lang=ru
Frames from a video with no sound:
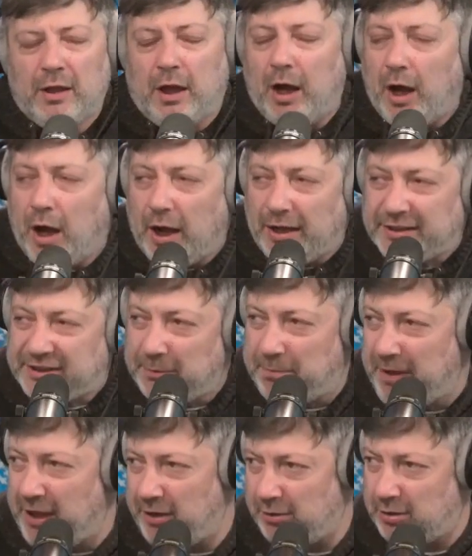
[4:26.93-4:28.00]
А
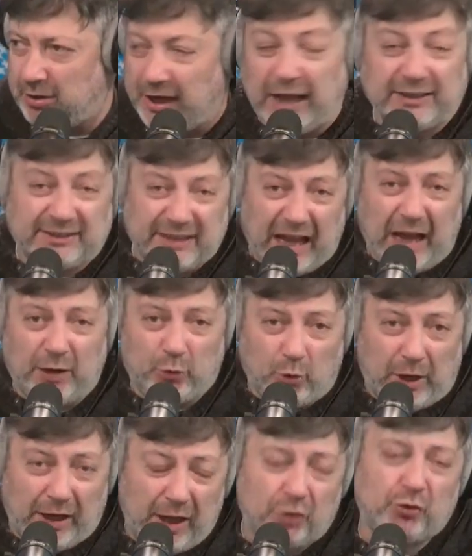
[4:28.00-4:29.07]
теперь, раз так, то,
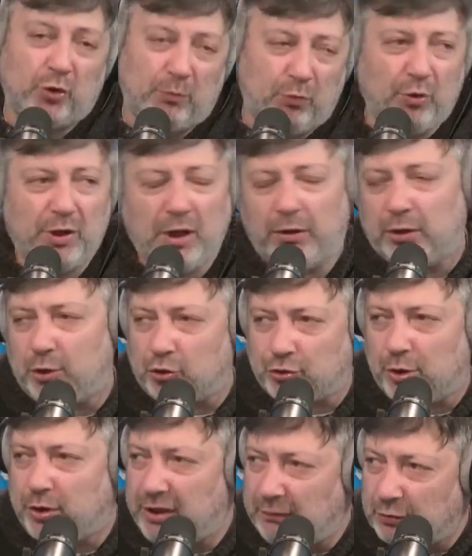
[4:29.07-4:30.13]
конечно, он будет делать то,
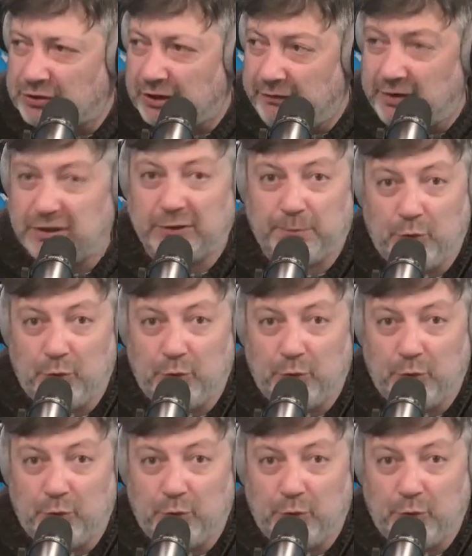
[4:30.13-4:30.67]
что от него зависит.